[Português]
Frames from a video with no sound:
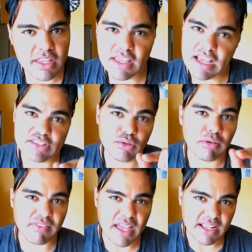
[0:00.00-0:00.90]
que as
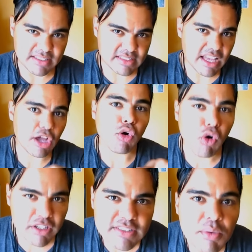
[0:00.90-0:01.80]
novelas da
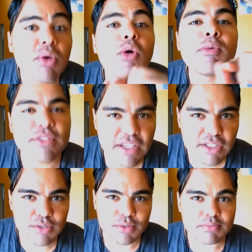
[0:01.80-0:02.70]
Record estão
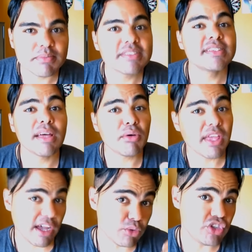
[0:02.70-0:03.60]
incomodando. Sinal que
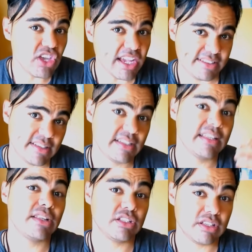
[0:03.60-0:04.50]
a audiência
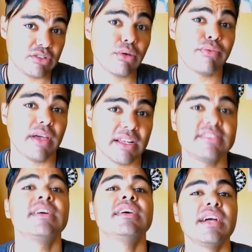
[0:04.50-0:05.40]
da, das
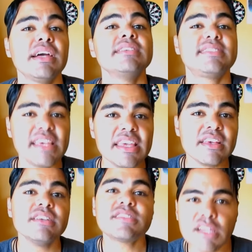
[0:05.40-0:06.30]
novelas, sim,
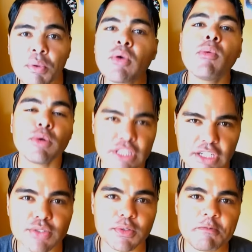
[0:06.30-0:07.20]
estão
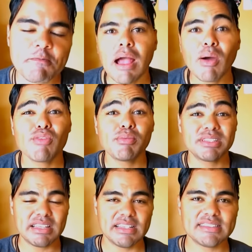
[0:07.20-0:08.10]
incomodando. Agora vamos
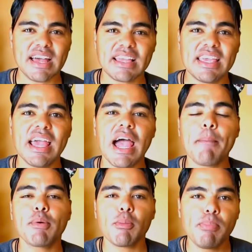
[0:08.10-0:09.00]
analisar aqui a
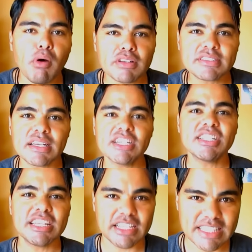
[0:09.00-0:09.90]
proposta
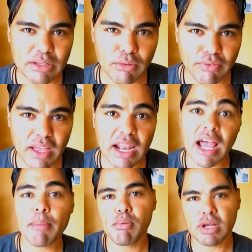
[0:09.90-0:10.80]
da, da novela
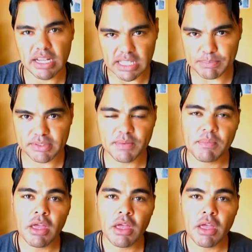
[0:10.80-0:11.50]
Apocalipse.